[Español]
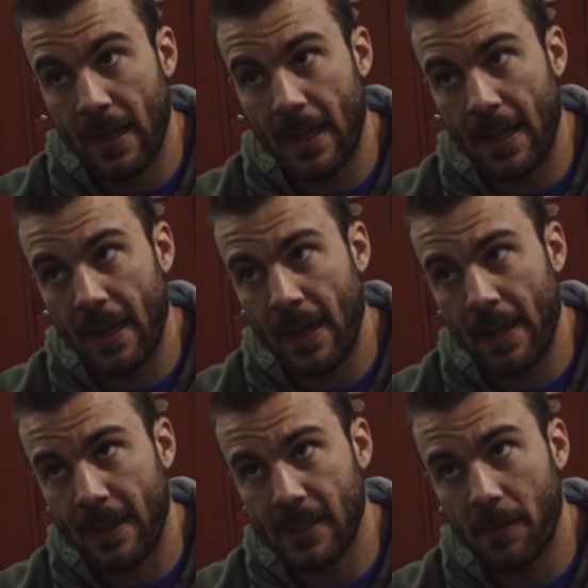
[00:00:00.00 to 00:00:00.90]

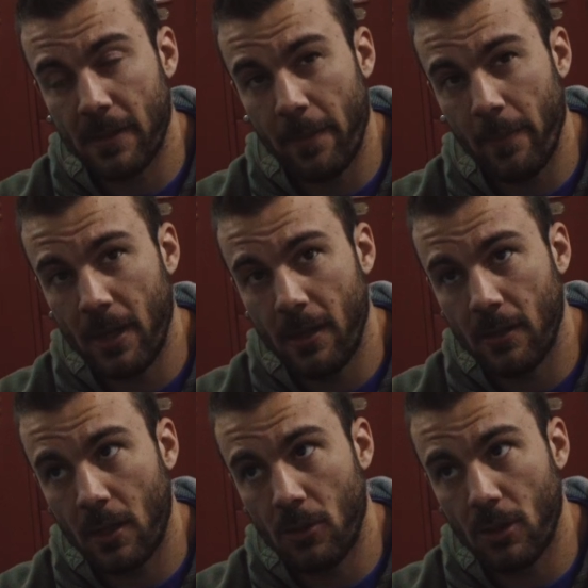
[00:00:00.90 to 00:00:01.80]
eh, de septiembre,
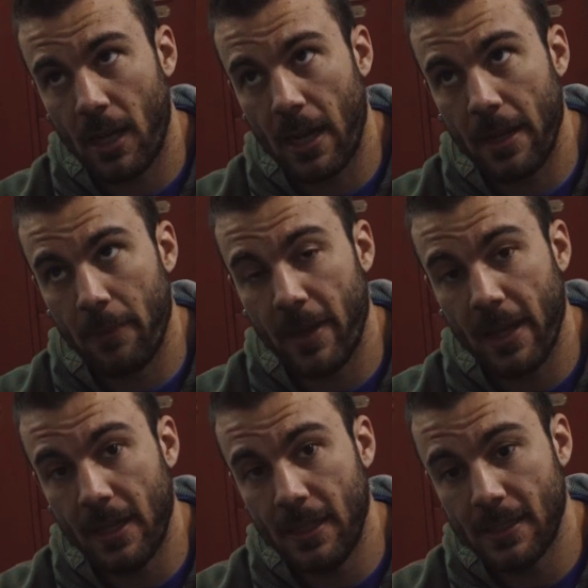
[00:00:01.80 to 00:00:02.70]
creo que cae en
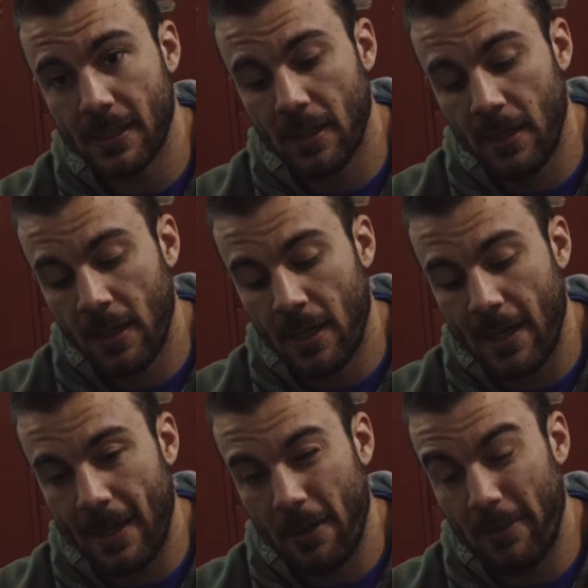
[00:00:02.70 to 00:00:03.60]
viernes,
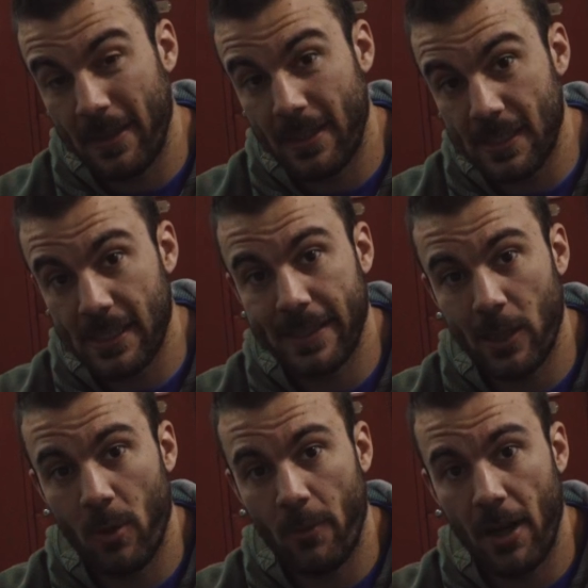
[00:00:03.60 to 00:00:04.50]
el
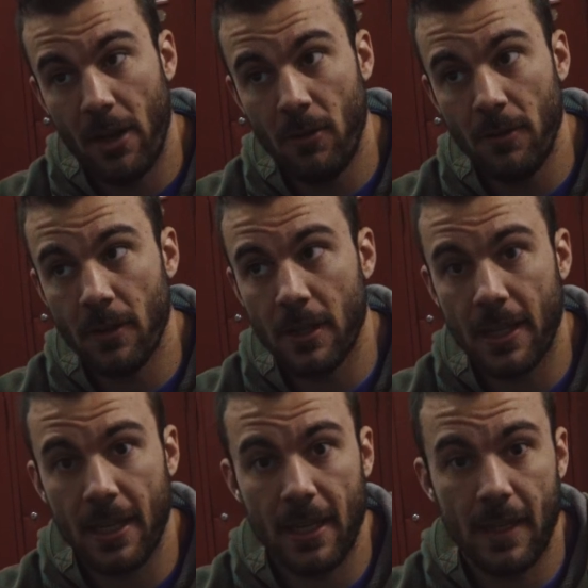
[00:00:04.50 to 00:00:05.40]
27 me operaron
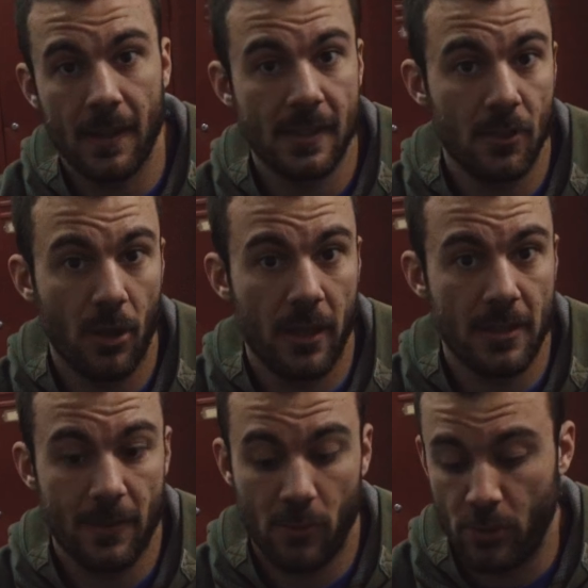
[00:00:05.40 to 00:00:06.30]
y desde
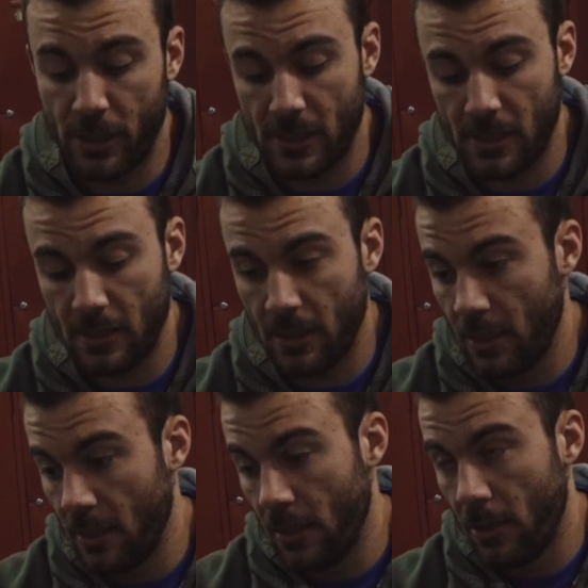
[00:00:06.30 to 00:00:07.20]
entonces llevo pues...
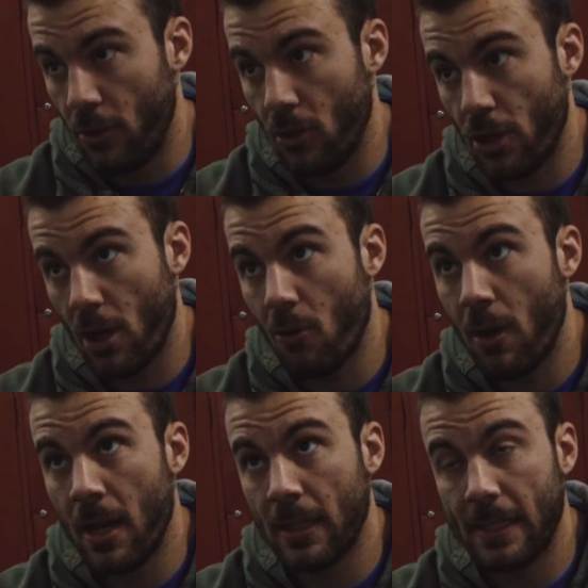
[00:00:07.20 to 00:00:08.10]
No
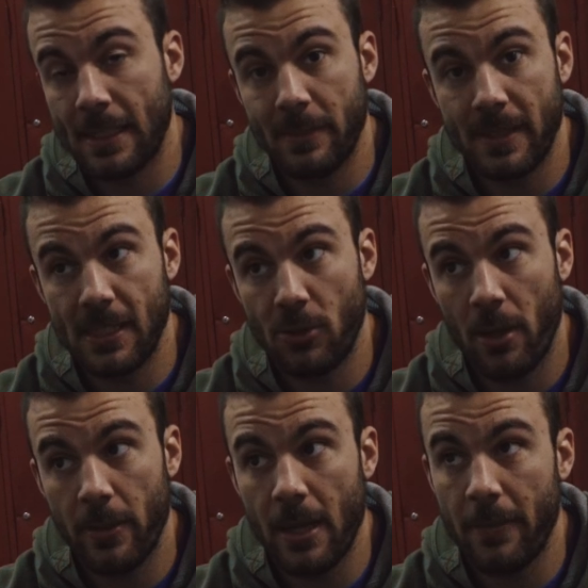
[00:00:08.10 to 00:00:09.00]
llego a tres meses
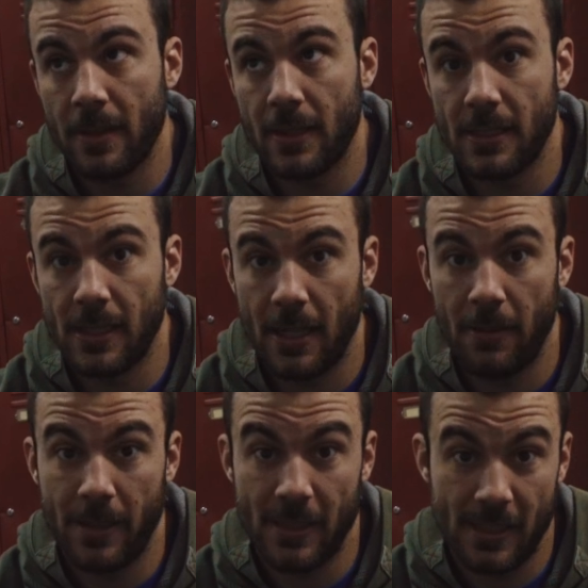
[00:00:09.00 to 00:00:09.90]
todavía,
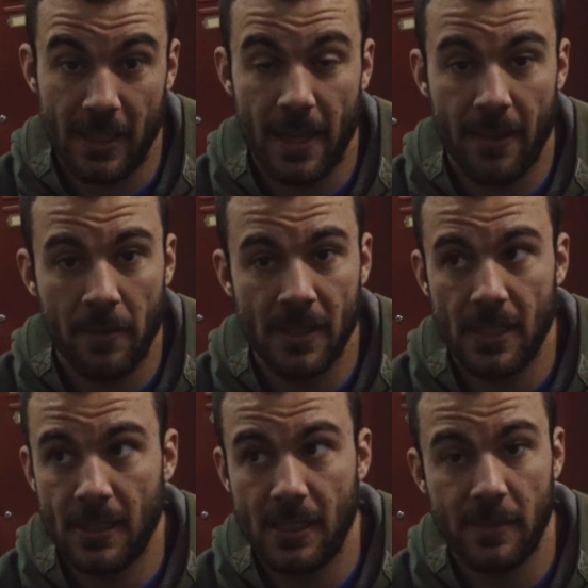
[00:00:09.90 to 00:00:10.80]
el 27 de diciembre
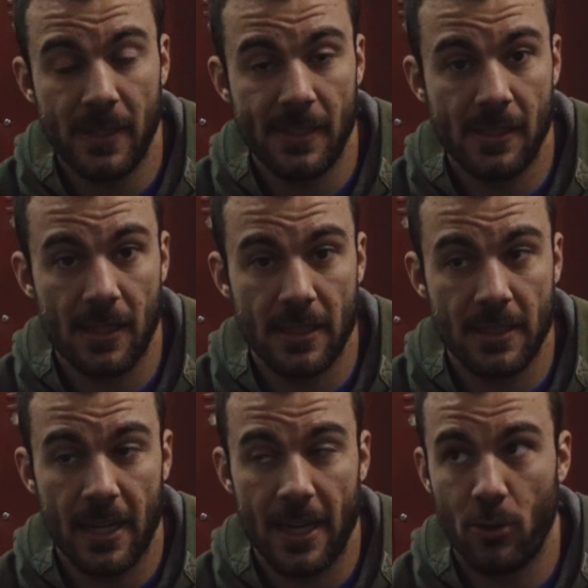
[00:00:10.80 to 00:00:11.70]
serían tres meses,
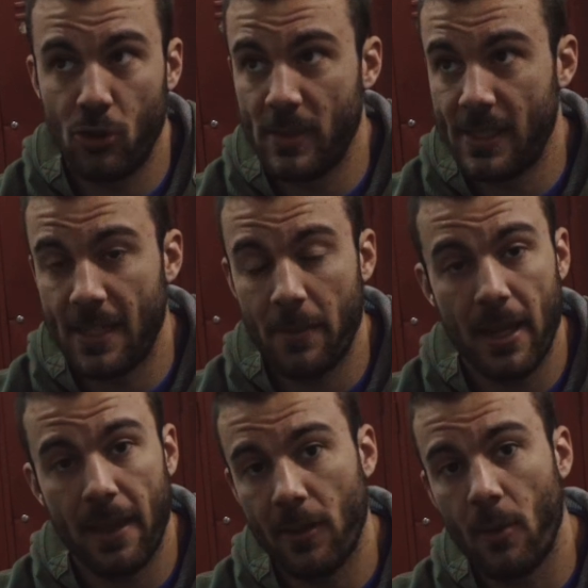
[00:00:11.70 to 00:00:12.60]
así que llevo dos meses y
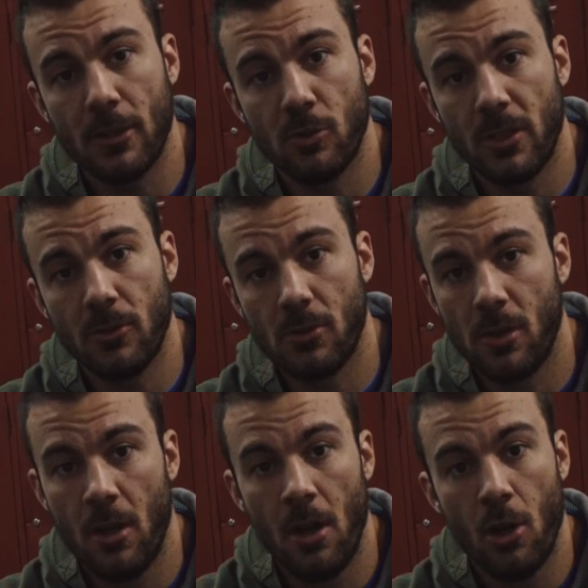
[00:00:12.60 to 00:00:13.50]
medio más o
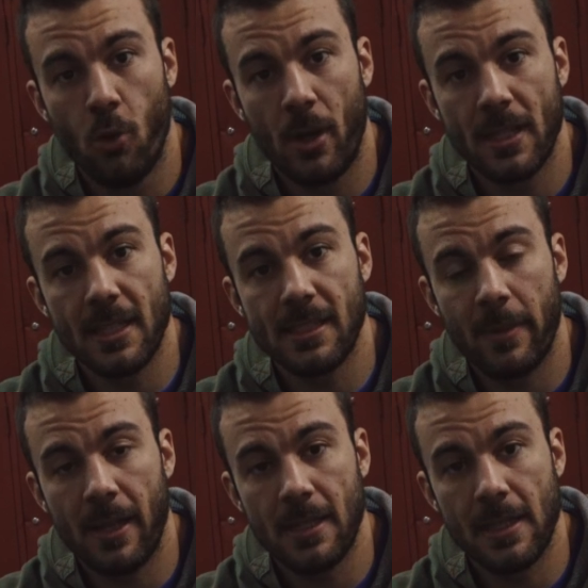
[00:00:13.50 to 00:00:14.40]
menos, unas 10
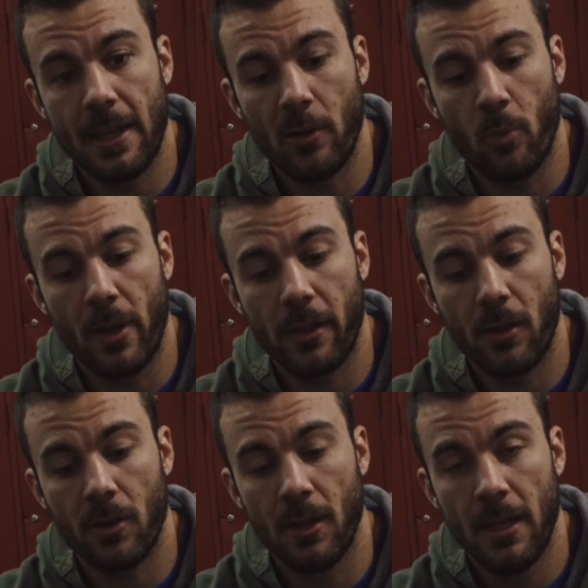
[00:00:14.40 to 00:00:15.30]
semanas de
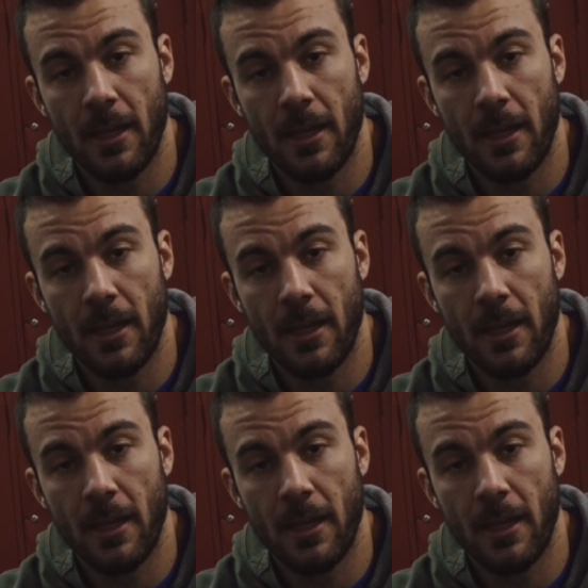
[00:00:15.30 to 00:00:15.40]
recuperación.